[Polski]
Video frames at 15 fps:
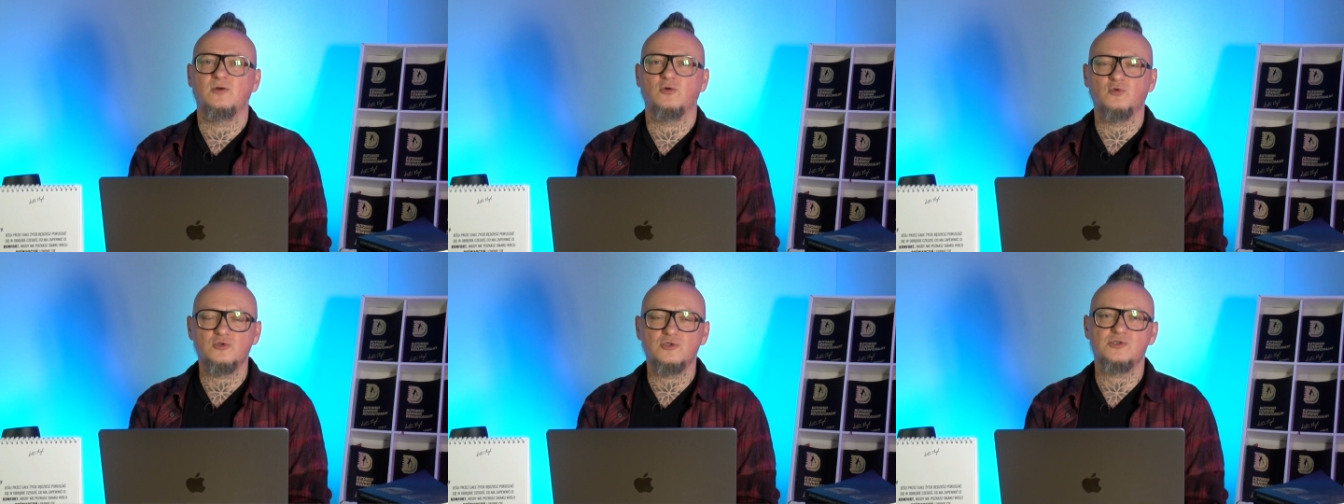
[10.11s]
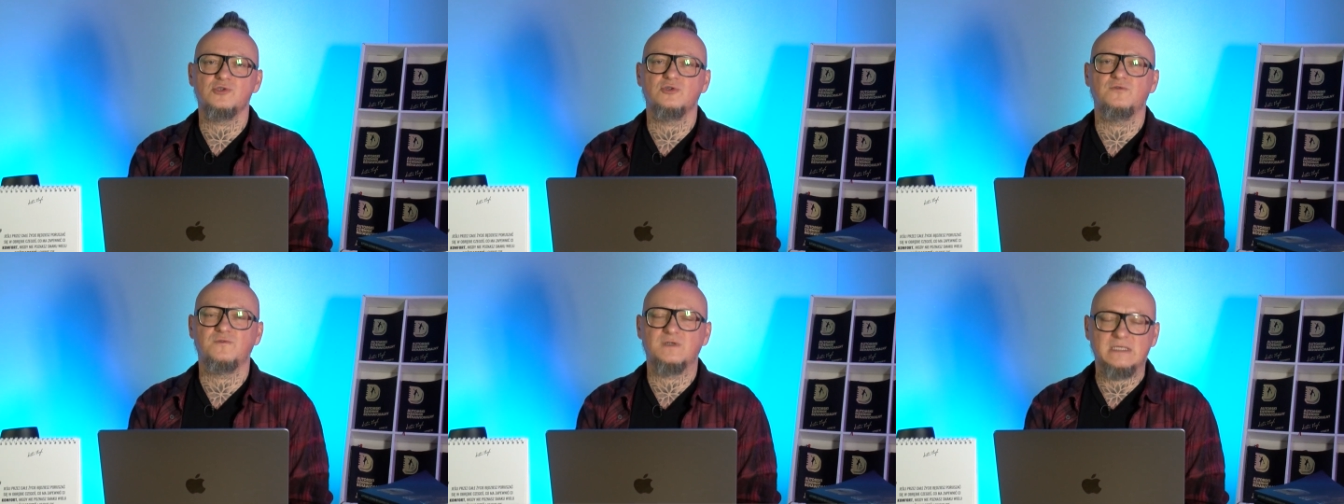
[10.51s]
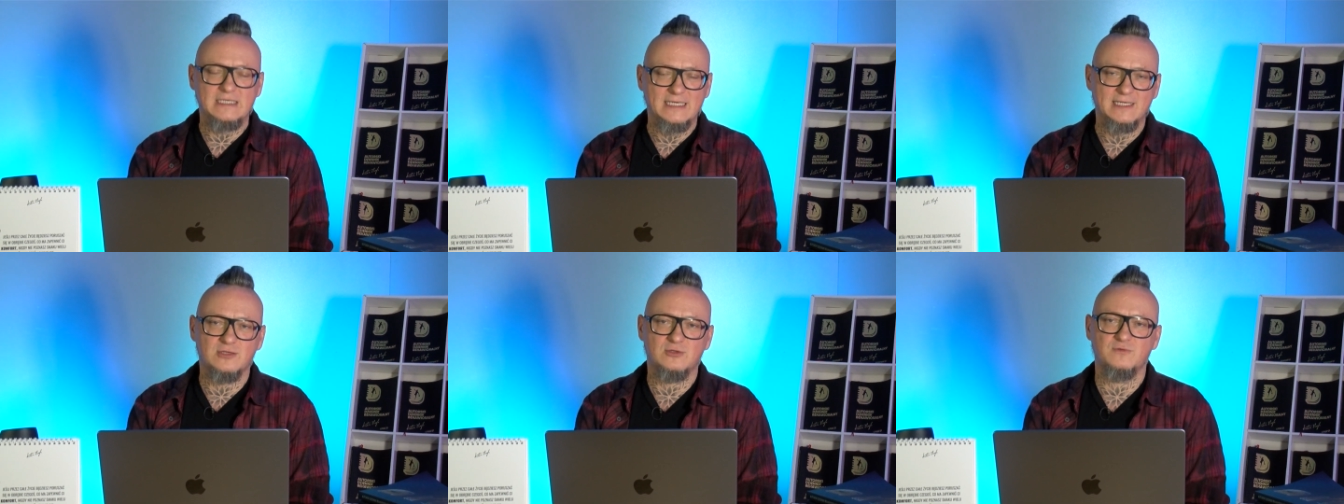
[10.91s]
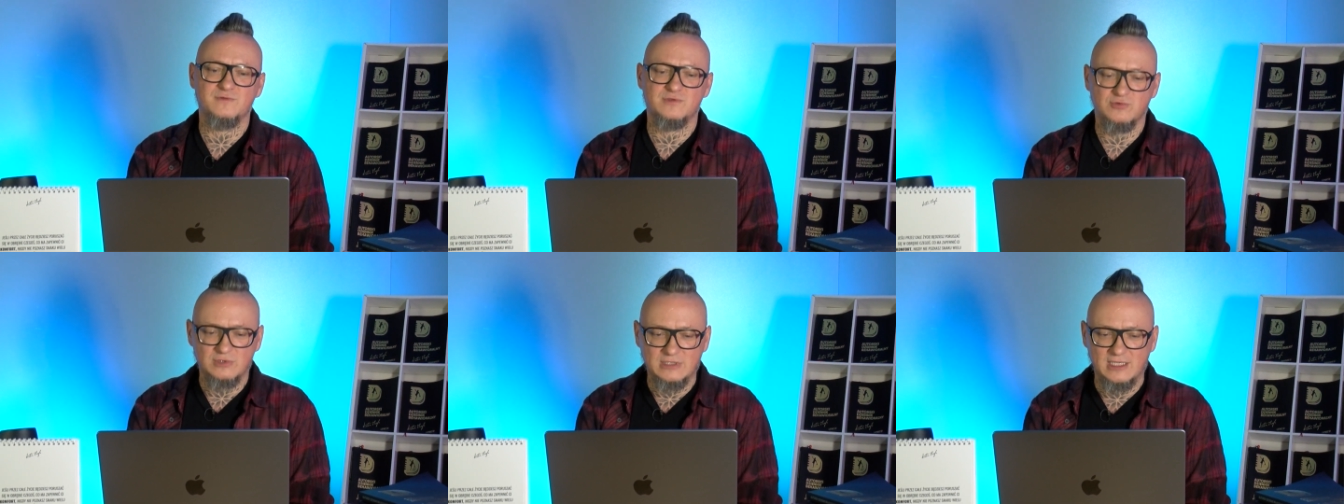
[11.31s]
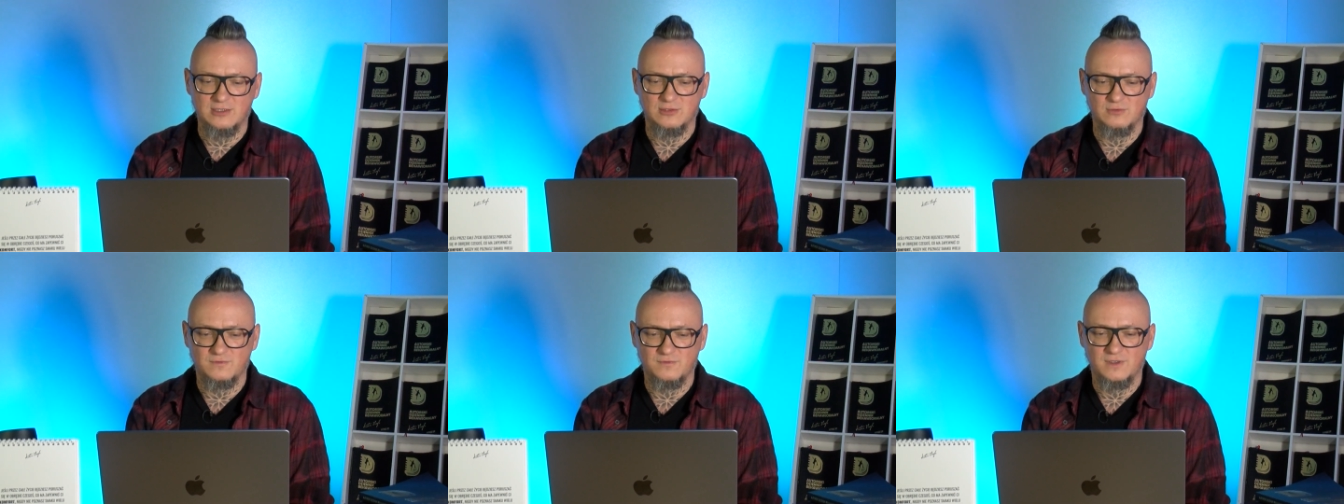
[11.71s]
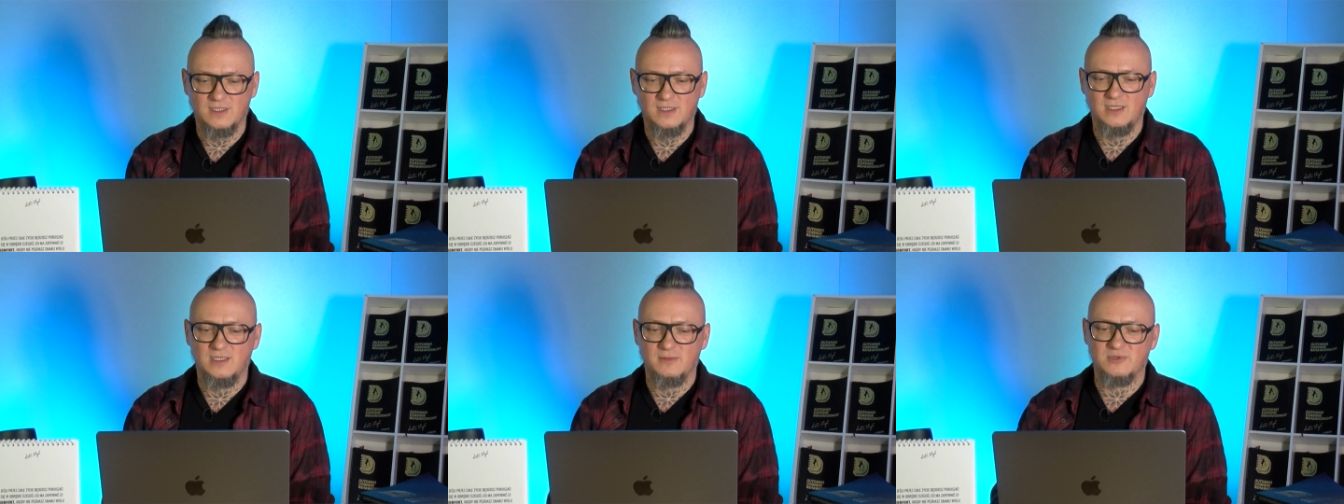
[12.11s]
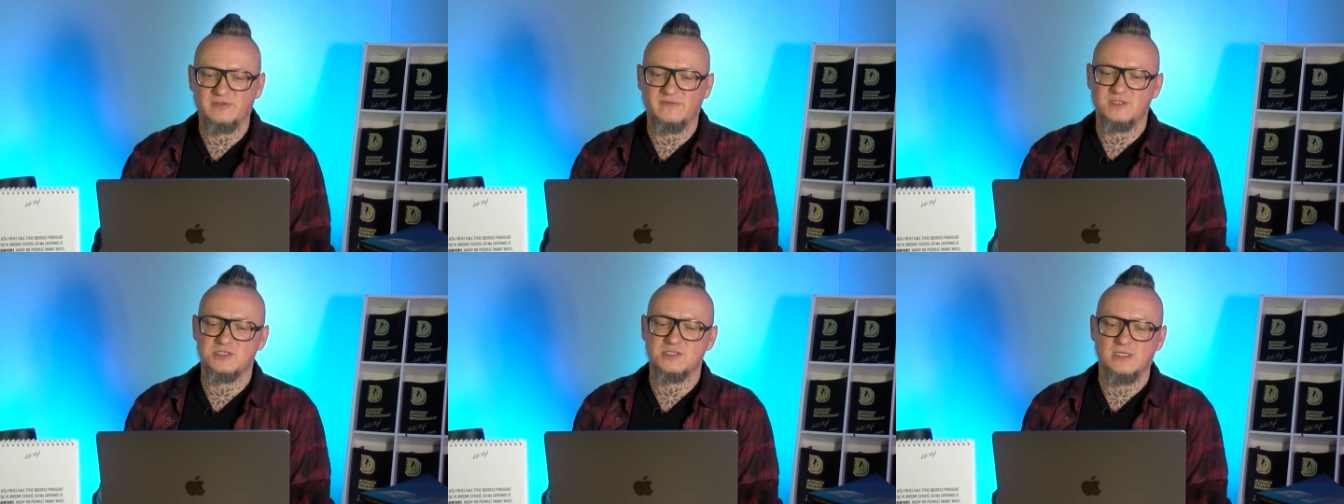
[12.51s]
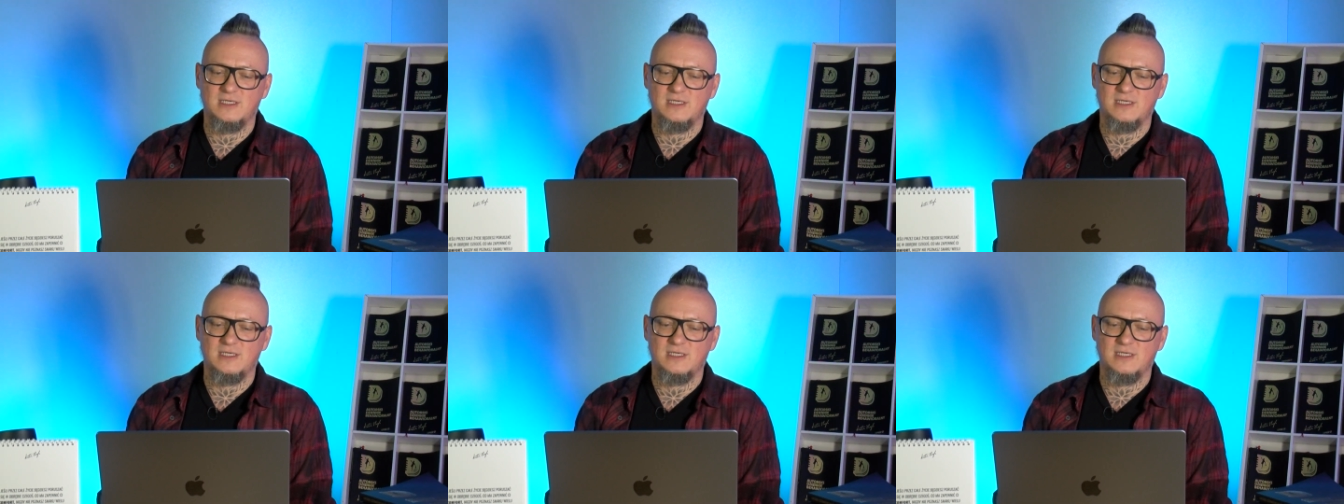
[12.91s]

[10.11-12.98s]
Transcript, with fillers: uczniów, klientów, studentów, ponieważ